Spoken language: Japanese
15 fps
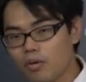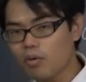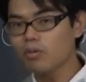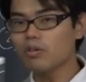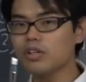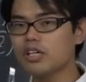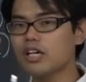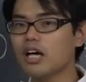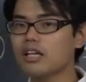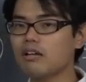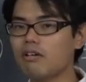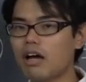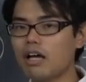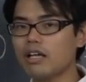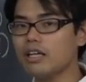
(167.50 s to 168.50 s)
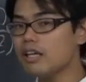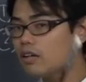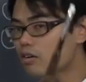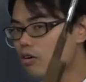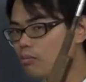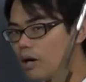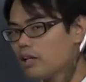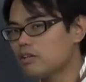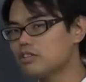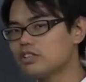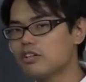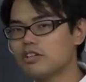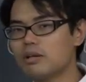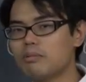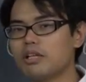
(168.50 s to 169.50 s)
この引き方は1個前の
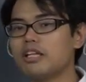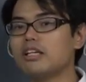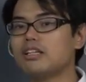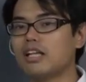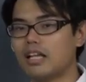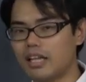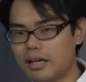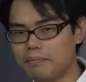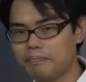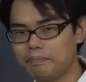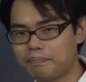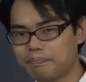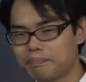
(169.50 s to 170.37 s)
授業でも出てきたね